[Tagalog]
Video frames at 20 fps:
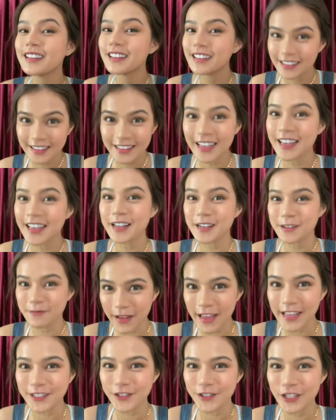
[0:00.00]
Ganyan ang
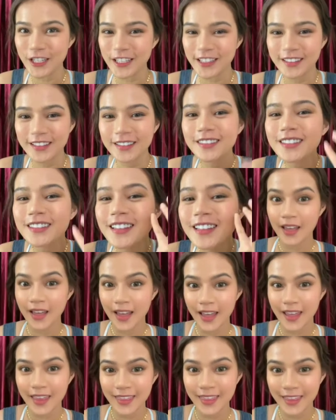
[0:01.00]
magic.
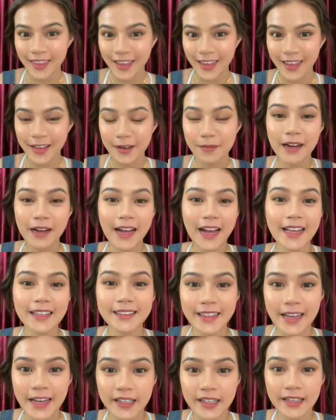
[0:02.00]
And then, mag-add
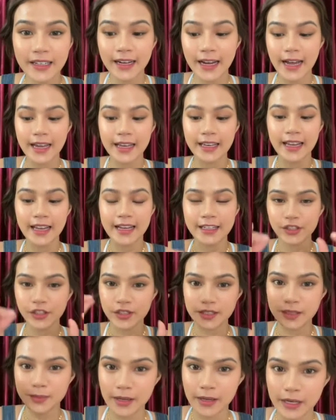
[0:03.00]
tayo ng
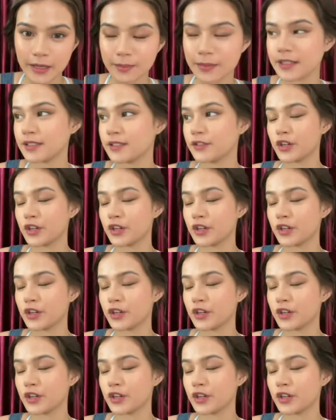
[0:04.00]
eyelashes para mas